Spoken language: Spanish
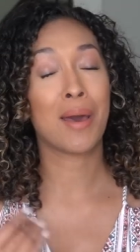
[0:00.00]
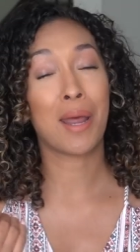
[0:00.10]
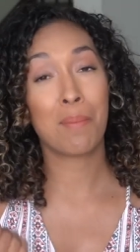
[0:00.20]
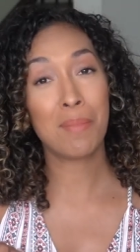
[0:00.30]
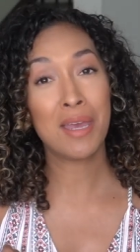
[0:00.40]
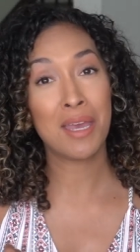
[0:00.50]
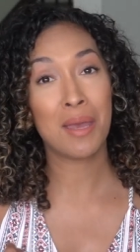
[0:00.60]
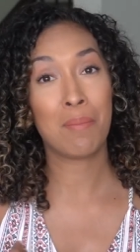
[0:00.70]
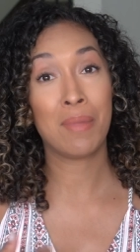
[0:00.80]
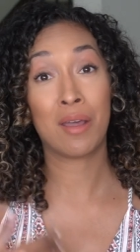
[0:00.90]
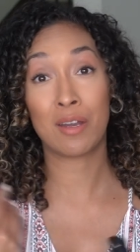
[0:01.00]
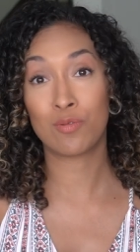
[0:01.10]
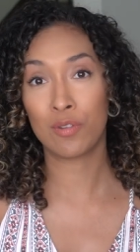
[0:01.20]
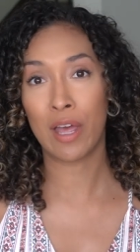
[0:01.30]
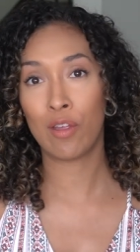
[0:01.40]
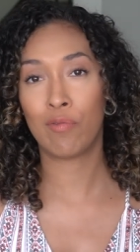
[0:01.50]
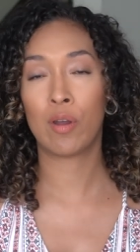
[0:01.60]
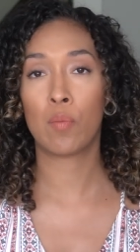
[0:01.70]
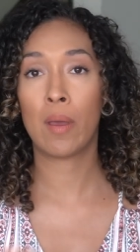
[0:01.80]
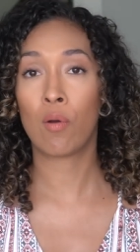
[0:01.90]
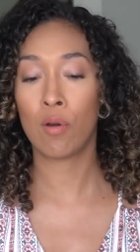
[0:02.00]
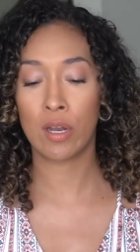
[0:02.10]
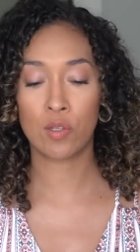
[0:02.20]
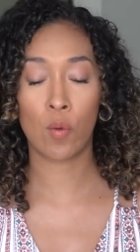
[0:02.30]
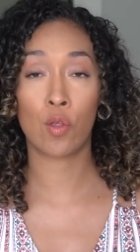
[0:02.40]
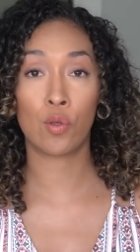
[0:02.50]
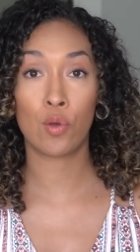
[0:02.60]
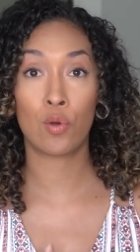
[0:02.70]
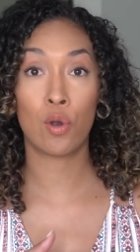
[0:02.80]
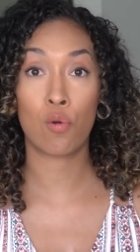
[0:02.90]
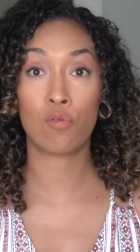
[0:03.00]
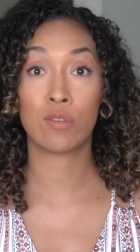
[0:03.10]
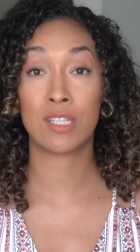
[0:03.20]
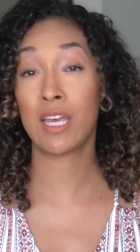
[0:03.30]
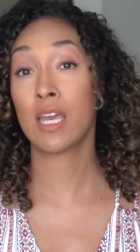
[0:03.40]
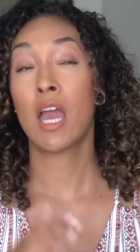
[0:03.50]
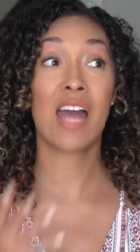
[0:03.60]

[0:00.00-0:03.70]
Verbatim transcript: Para mí, mis resultados fueron mejores cuando yo lo usé